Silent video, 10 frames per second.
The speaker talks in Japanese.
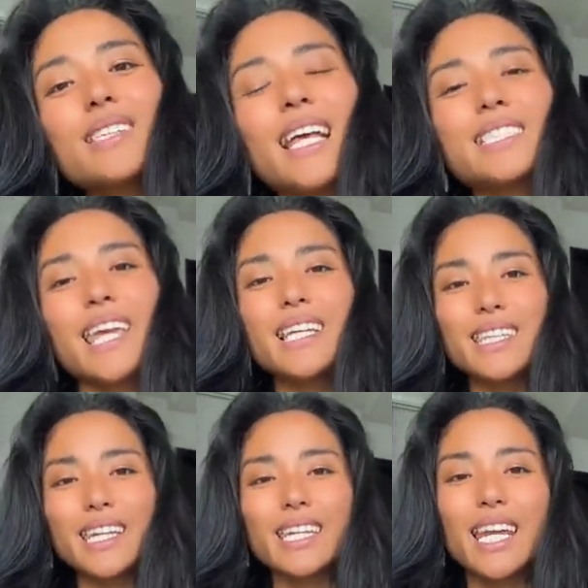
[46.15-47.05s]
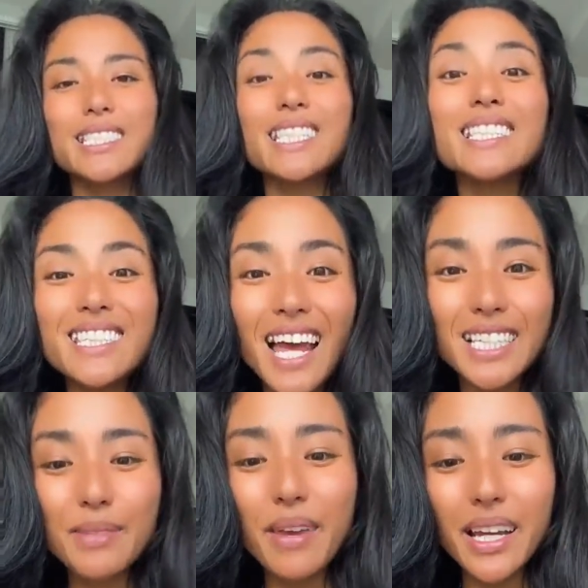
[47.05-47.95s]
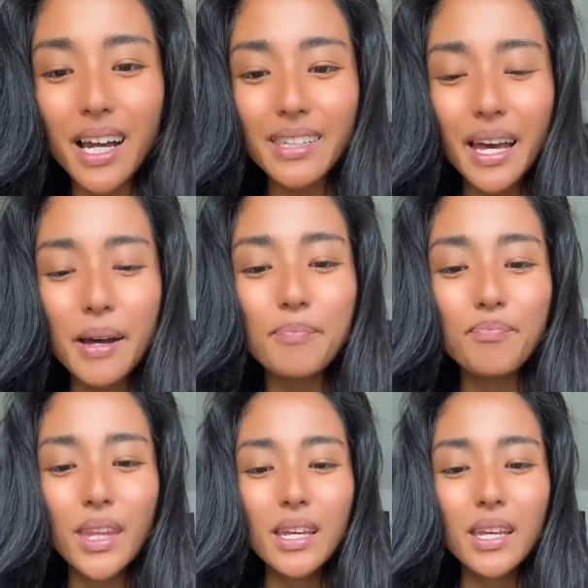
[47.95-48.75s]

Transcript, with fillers: 多次元的な一日の始め方。